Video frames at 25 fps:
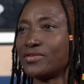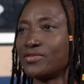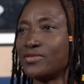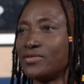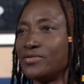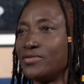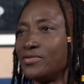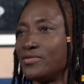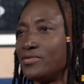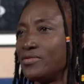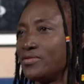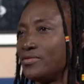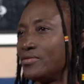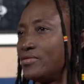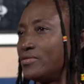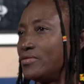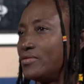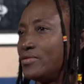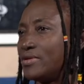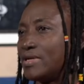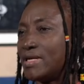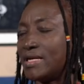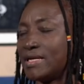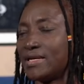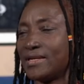que
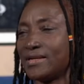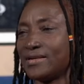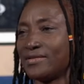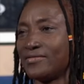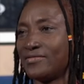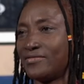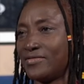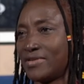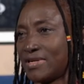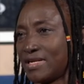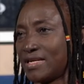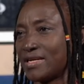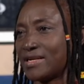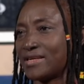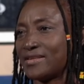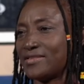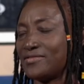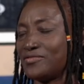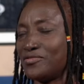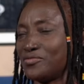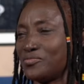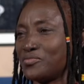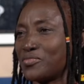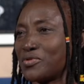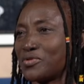euh, voilà,
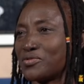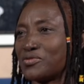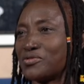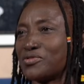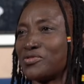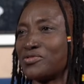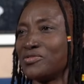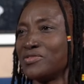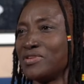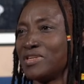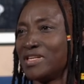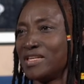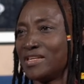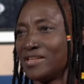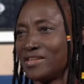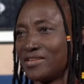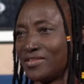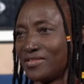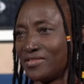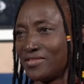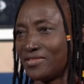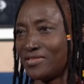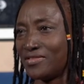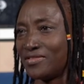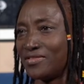nous portons
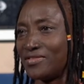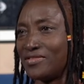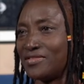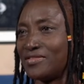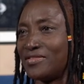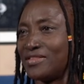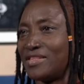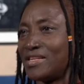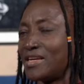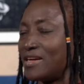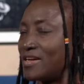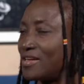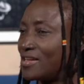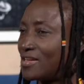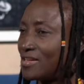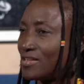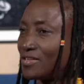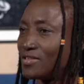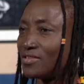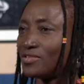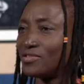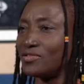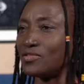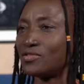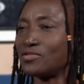euh,
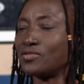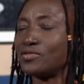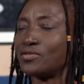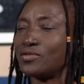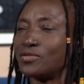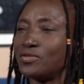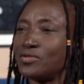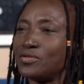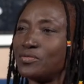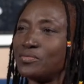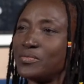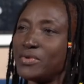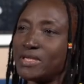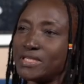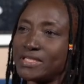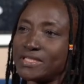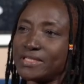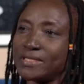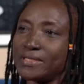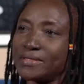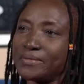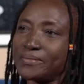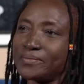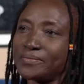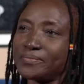dans notre
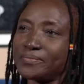métier.